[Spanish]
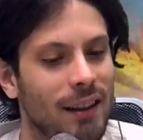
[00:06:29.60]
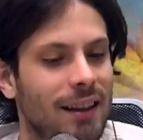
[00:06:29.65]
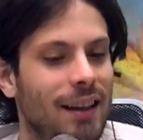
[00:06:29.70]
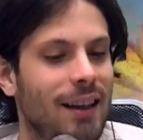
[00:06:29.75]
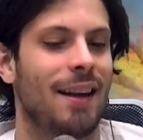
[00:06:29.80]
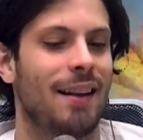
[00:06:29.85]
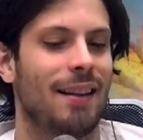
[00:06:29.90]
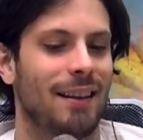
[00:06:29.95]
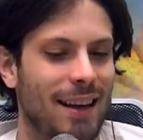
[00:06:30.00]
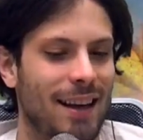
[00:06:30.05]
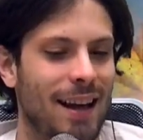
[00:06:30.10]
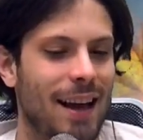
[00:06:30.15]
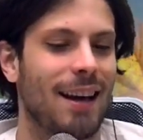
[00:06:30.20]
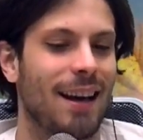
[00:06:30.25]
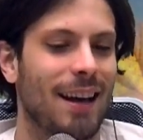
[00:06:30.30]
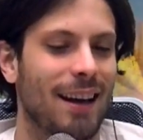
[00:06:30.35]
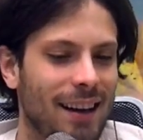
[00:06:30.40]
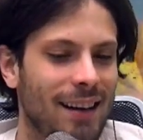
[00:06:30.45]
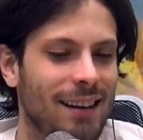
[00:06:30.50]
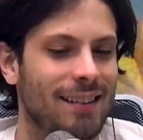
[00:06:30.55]
titilantes que
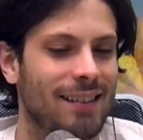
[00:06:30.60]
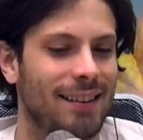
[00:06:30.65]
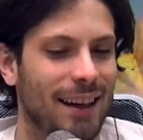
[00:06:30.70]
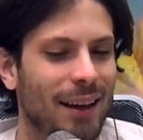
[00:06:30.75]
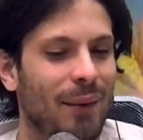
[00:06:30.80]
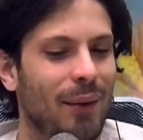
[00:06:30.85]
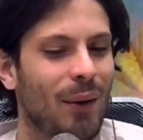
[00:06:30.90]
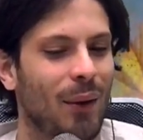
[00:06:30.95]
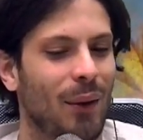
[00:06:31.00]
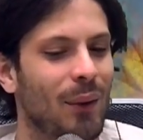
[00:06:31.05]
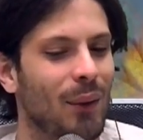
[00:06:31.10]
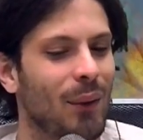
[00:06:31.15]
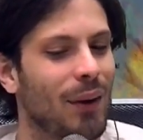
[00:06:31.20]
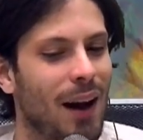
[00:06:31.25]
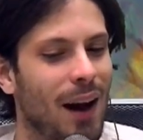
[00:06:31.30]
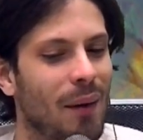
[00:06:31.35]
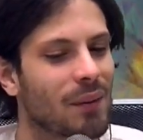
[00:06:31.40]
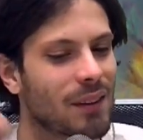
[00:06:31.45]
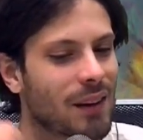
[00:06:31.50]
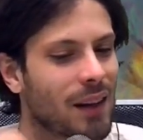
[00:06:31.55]
harían que el cerebro de un
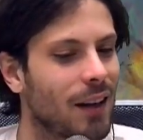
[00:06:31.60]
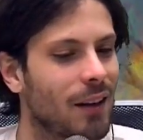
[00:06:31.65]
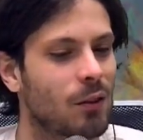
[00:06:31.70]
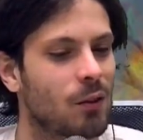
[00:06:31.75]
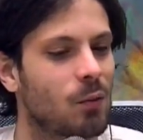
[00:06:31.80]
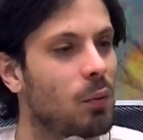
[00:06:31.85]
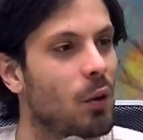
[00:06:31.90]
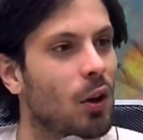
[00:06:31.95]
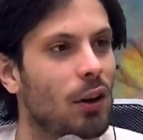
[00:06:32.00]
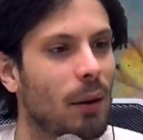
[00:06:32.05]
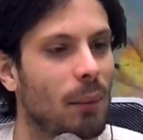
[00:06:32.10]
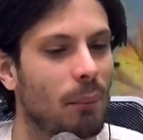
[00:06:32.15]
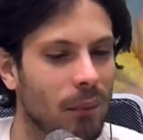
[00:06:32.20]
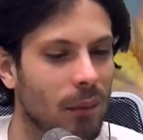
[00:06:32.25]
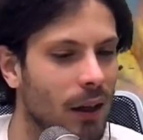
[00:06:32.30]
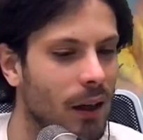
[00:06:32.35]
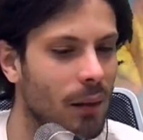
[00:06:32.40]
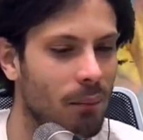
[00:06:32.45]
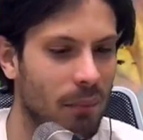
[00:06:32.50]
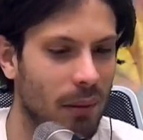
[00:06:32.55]
hámster explote en
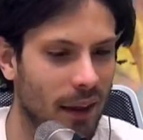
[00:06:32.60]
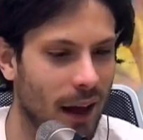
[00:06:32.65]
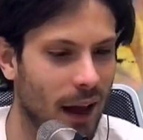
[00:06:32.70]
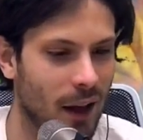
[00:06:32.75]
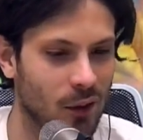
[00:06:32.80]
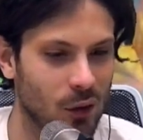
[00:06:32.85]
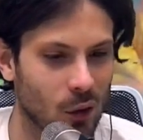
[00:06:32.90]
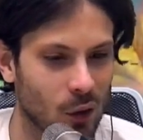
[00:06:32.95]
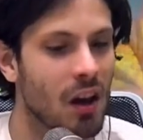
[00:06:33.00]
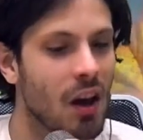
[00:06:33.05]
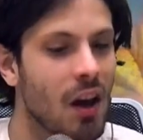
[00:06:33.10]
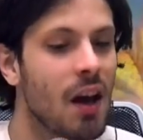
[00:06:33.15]
mil pedazos. Me